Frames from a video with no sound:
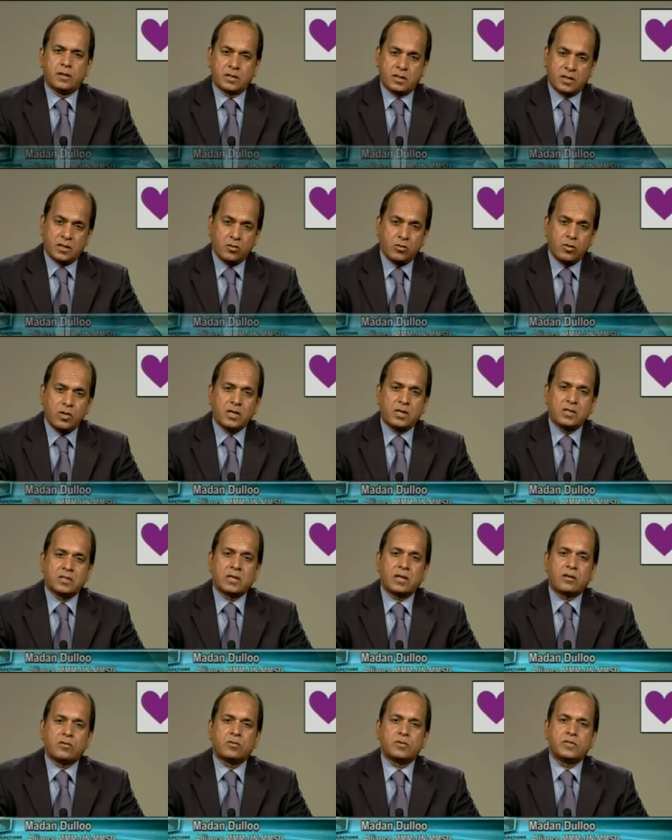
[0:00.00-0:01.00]
est-ce qu'il voulait que
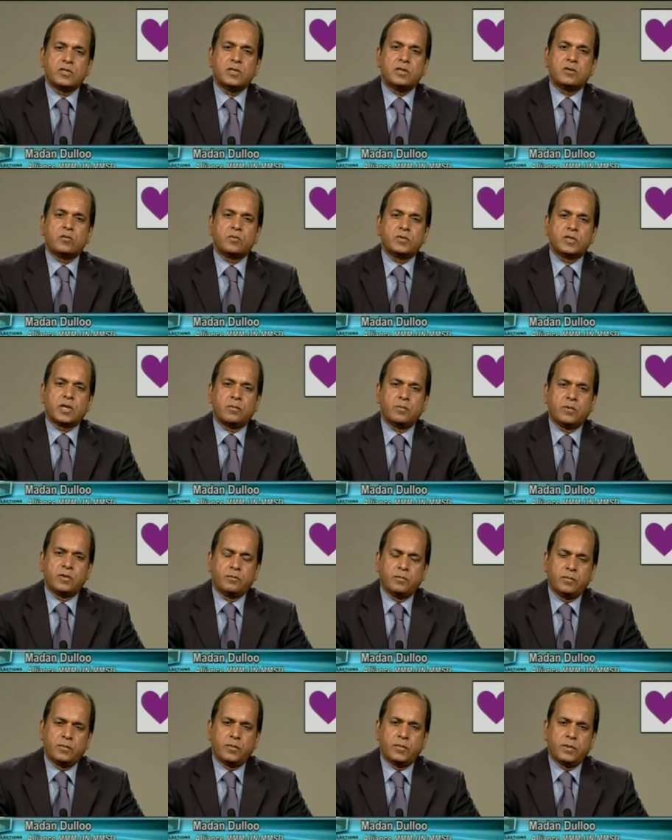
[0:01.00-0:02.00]
ça continue comme ça
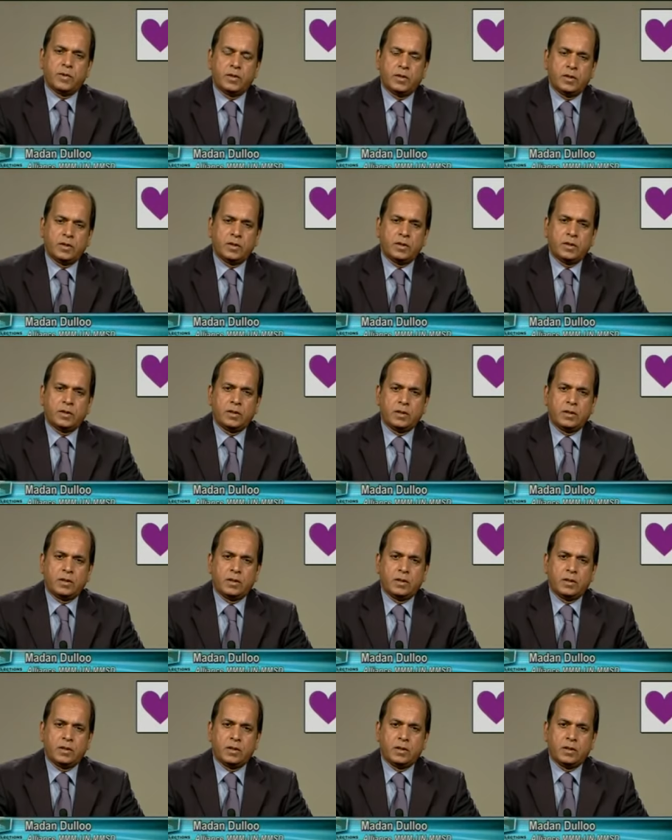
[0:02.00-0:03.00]
même
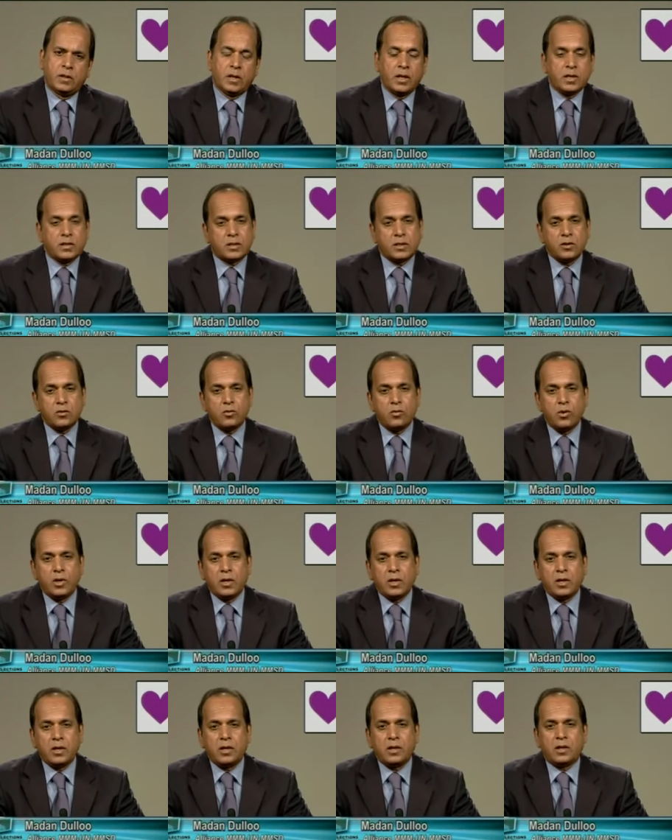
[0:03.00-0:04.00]
Est-ce qu'il
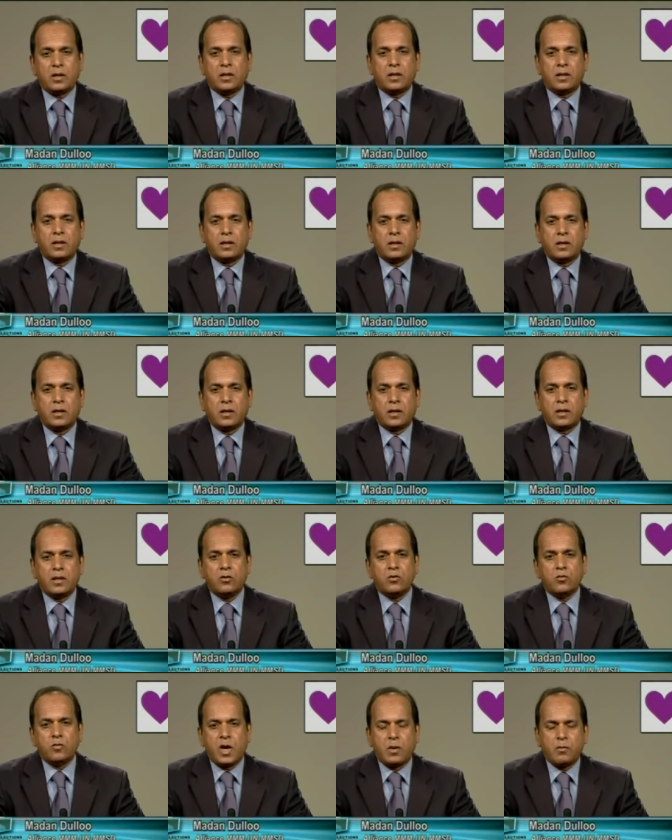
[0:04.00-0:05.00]
voulait
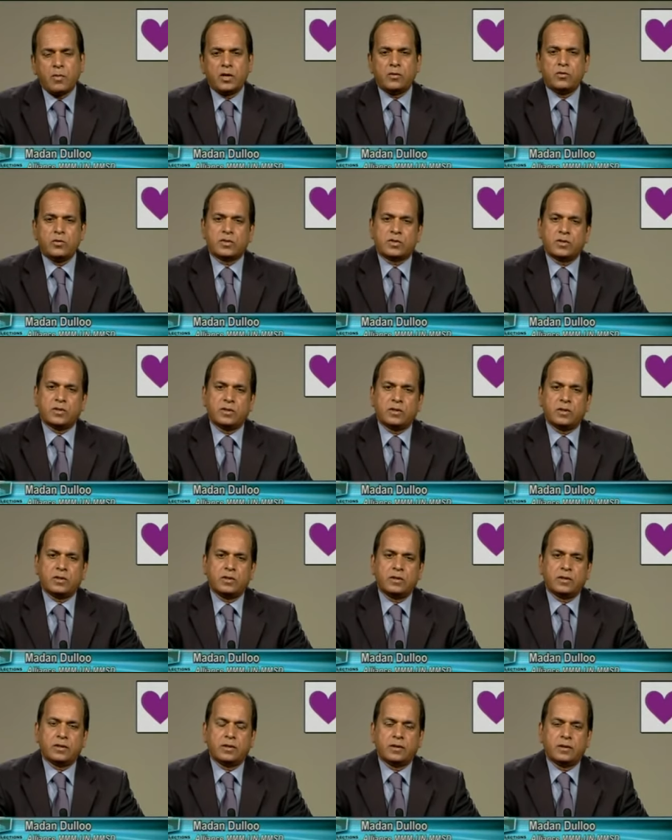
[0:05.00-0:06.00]
que nous, mamans, nous
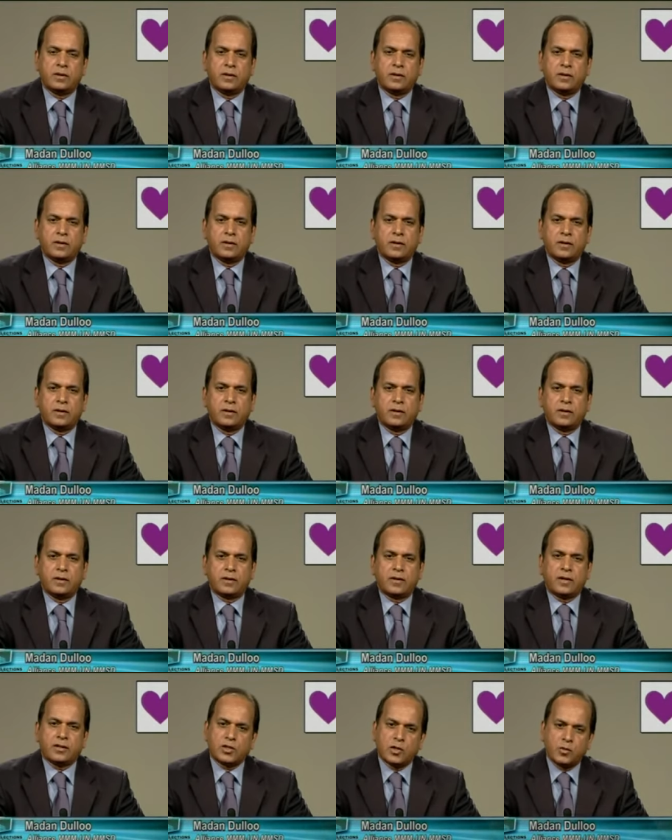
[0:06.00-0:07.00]
sœurs,
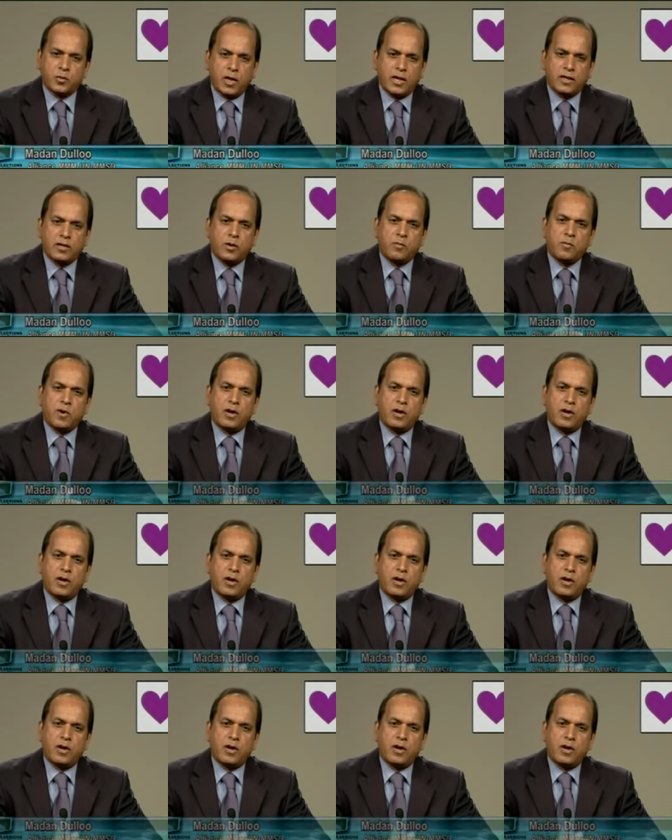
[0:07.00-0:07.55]
quand je parle d'un